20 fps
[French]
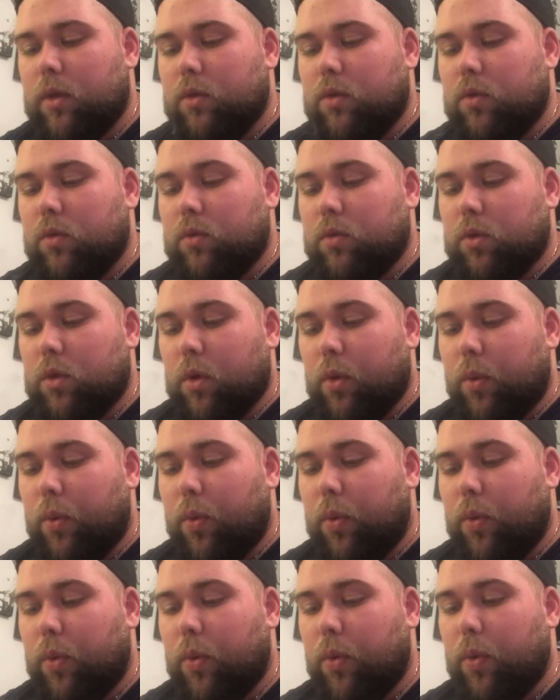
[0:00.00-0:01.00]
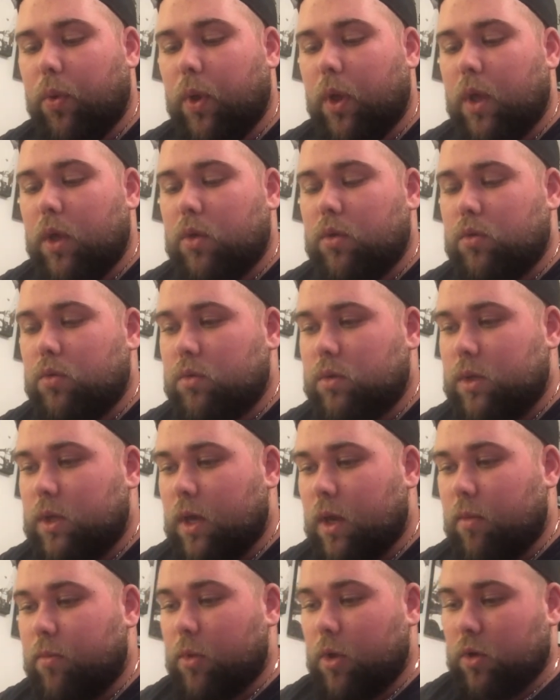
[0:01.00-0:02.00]
Donc, une
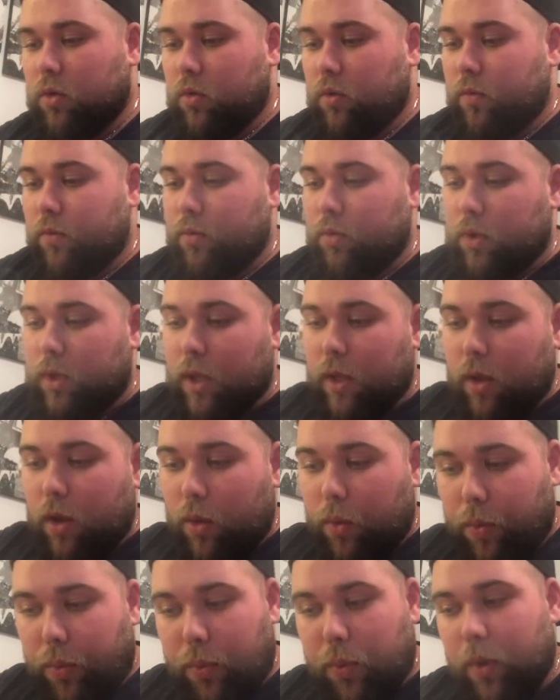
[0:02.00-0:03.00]
gamme de fruité,